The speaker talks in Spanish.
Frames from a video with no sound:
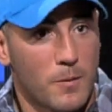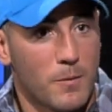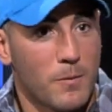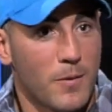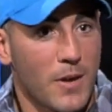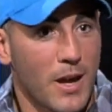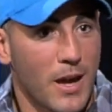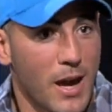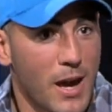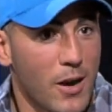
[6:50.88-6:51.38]

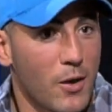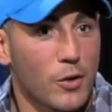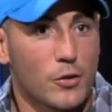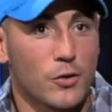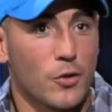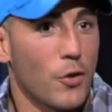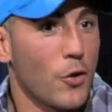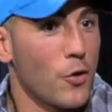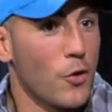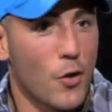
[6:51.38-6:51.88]
dejarlos,
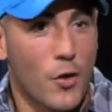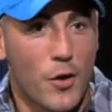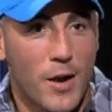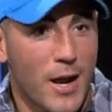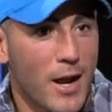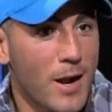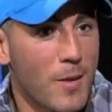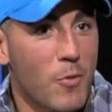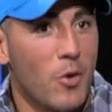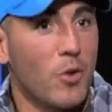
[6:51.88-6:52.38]
no, no,
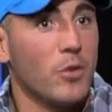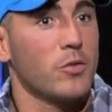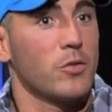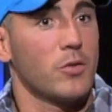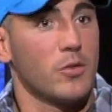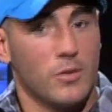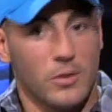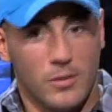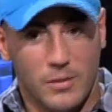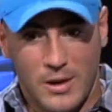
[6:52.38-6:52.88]
neguemos
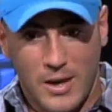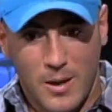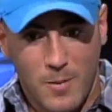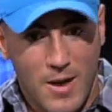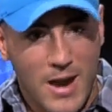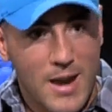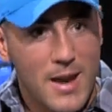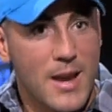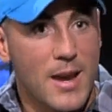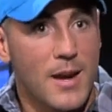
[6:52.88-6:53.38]
que
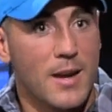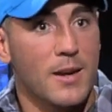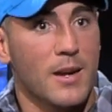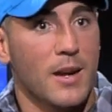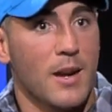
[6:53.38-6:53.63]
vayan,